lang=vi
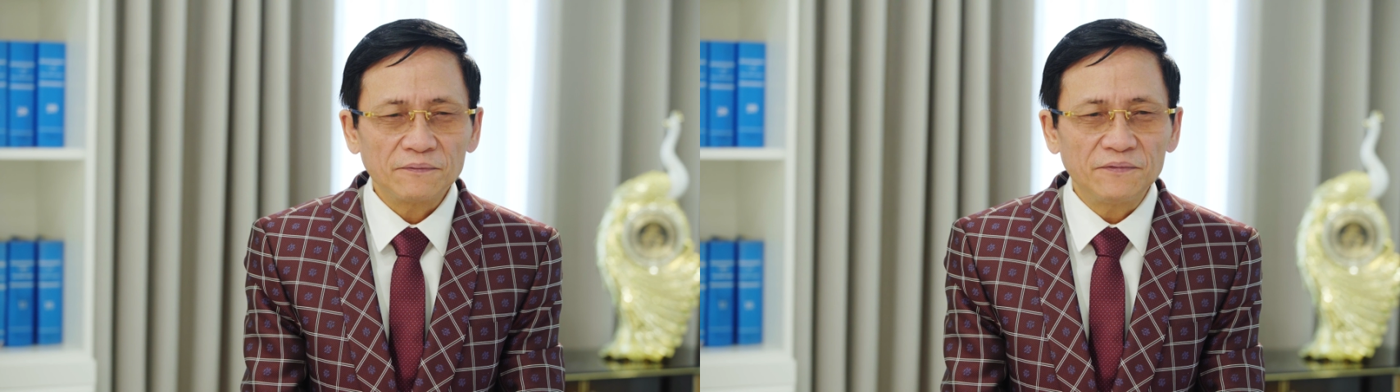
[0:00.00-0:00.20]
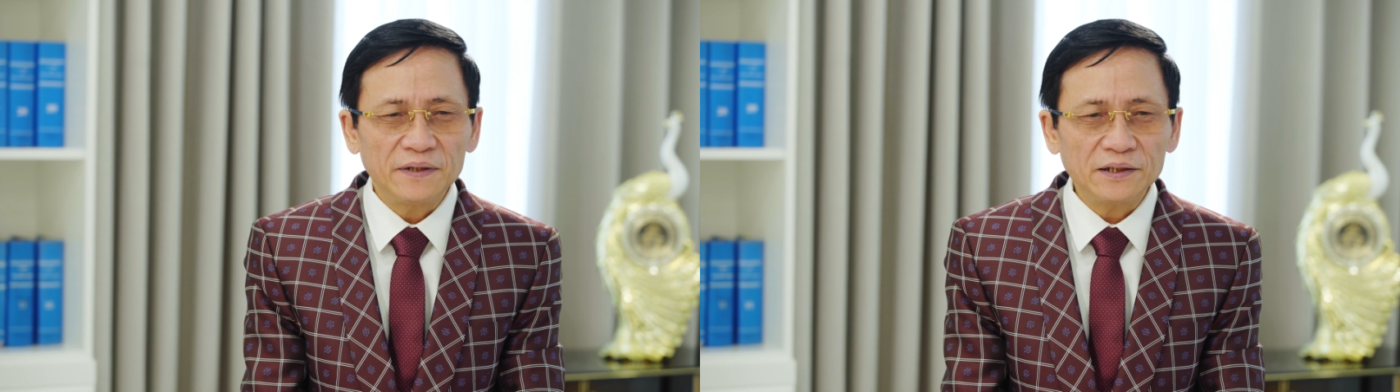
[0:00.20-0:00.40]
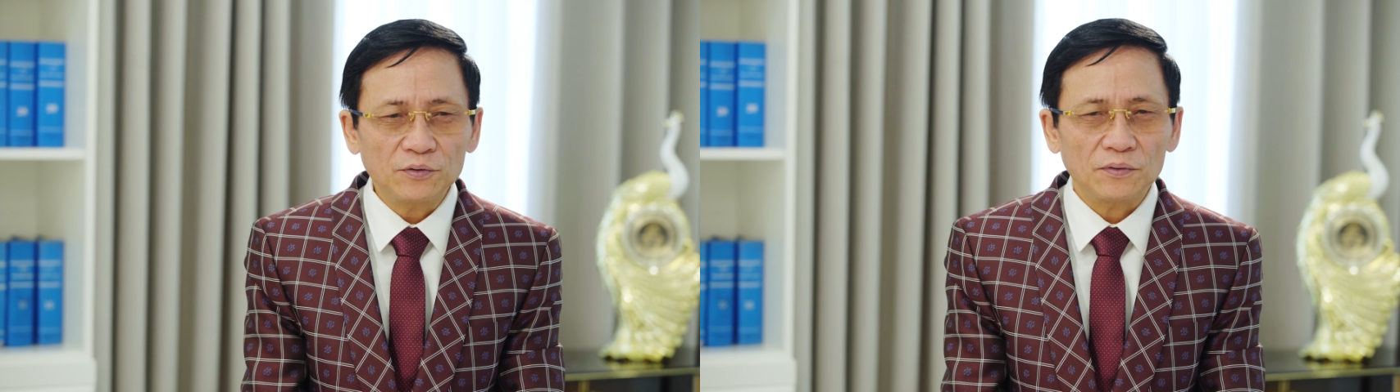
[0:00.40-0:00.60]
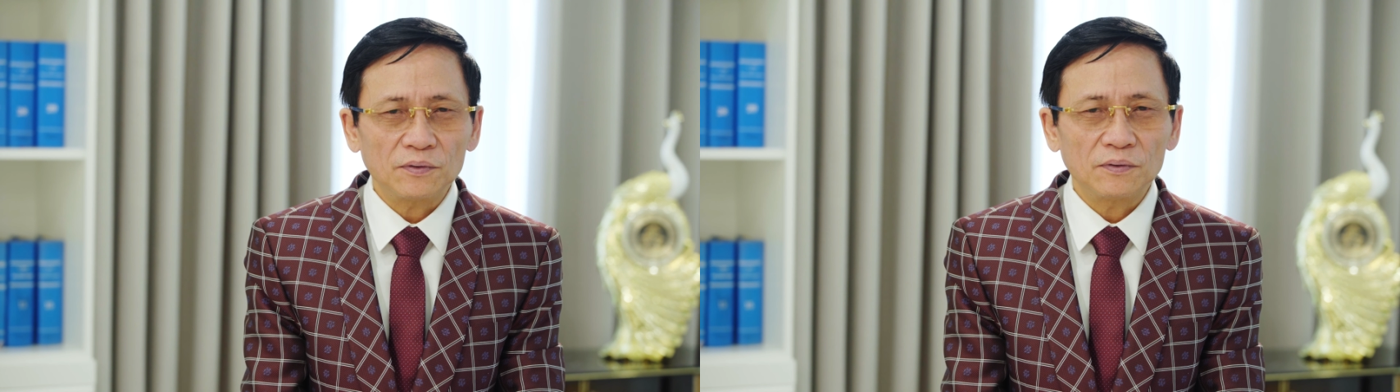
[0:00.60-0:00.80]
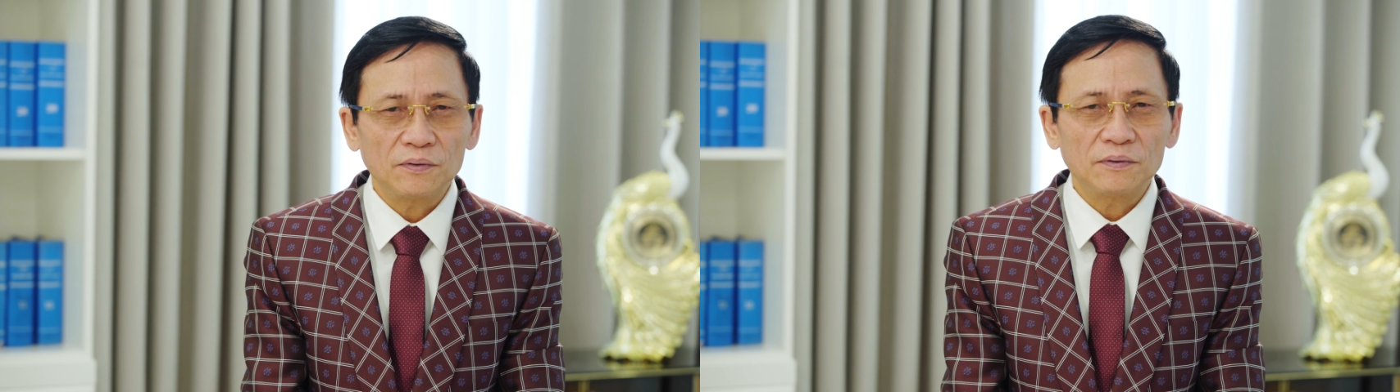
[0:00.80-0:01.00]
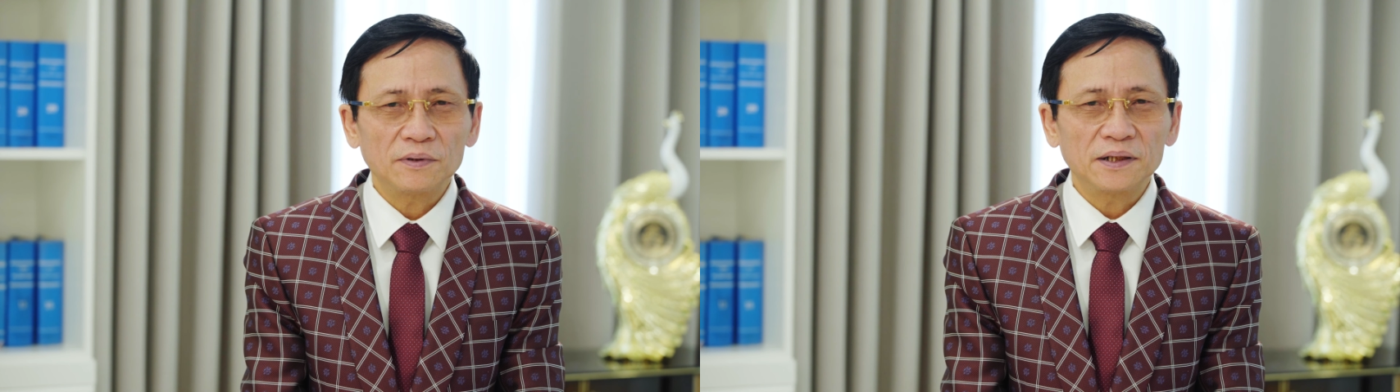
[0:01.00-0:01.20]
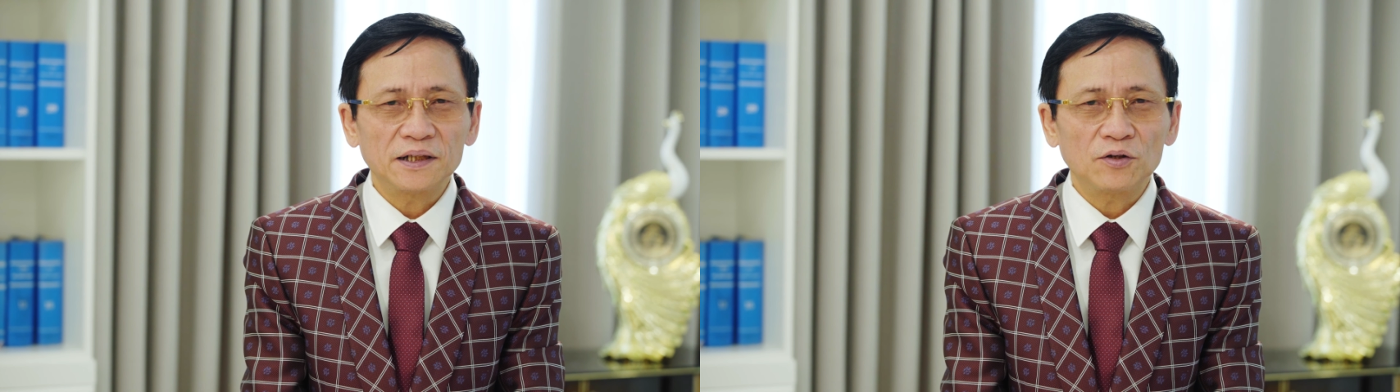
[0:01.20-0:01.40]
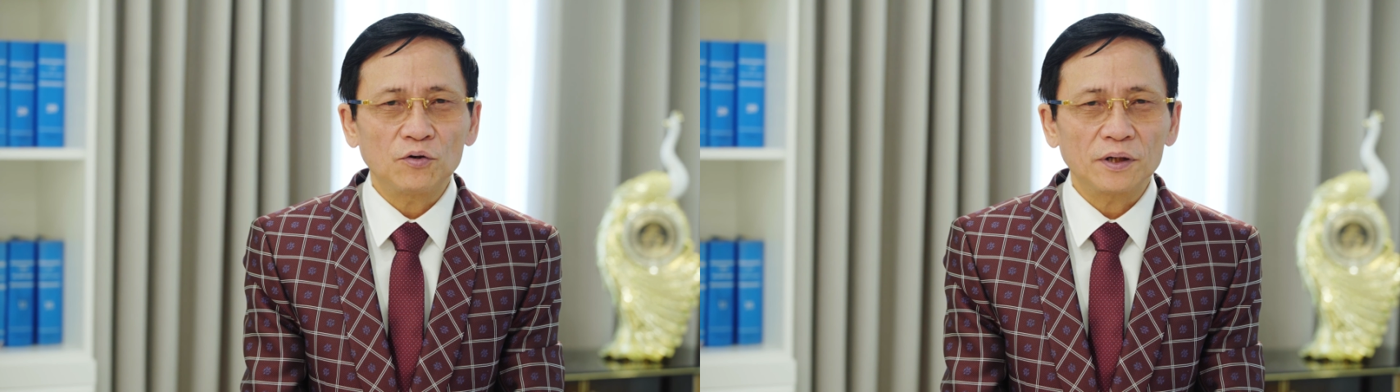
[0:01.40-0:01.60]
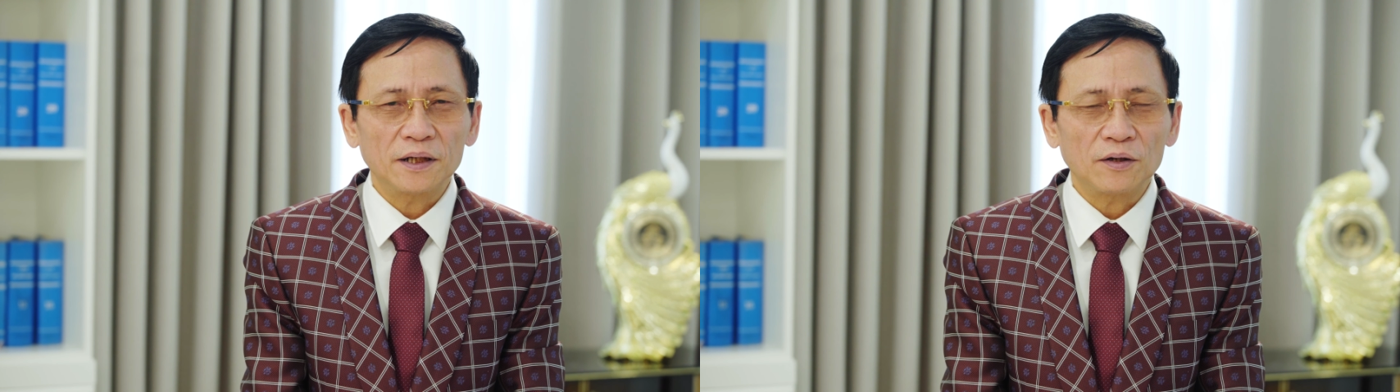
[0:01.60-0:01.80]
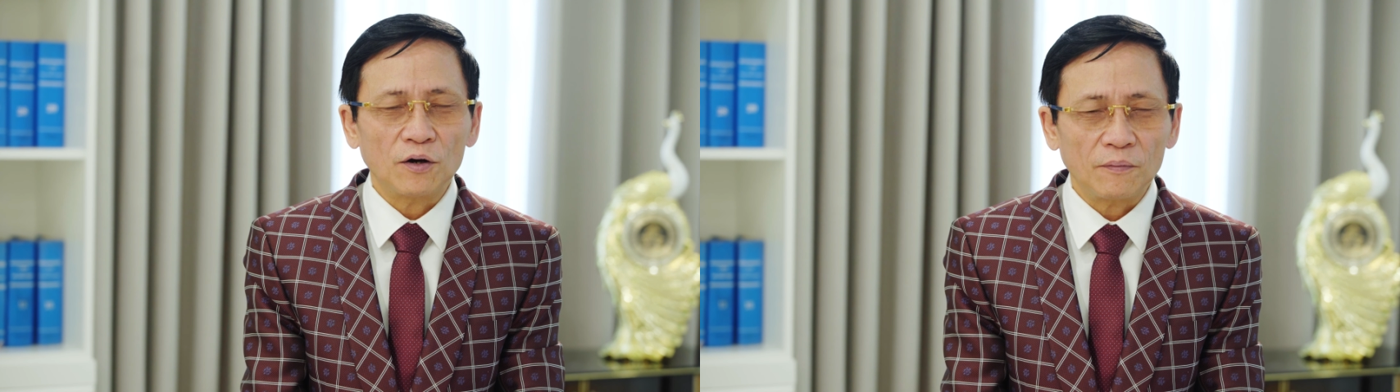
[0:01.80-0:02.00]
ví dụ như hội
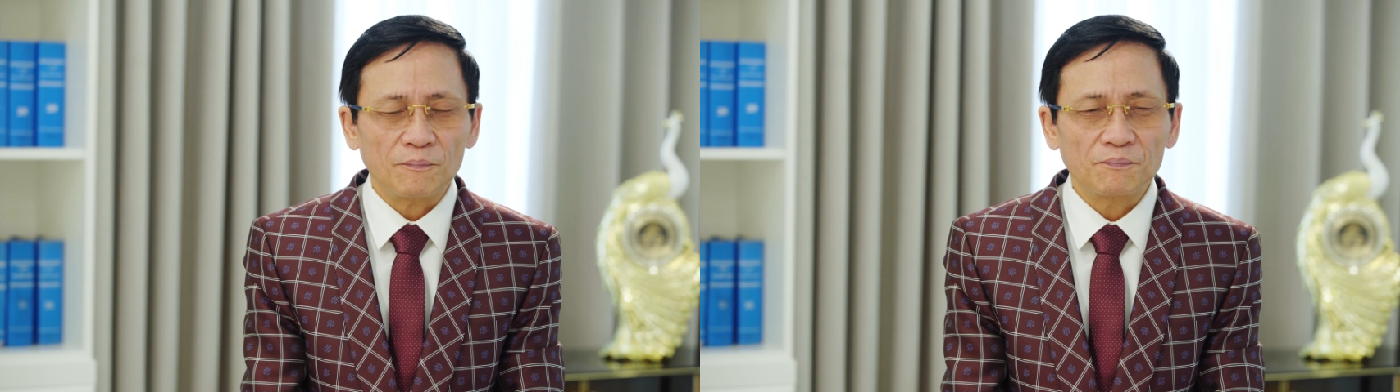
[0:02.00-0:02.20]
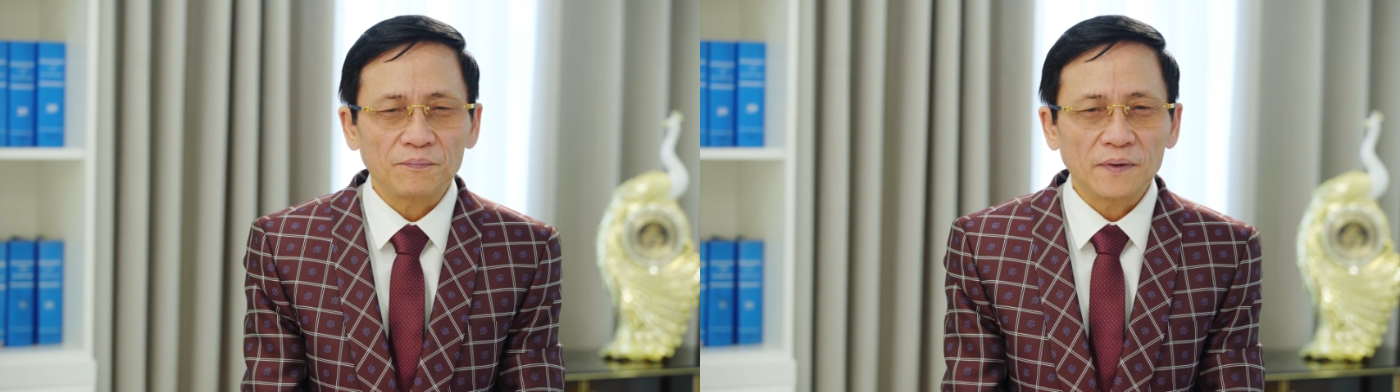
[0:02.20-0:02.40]
họp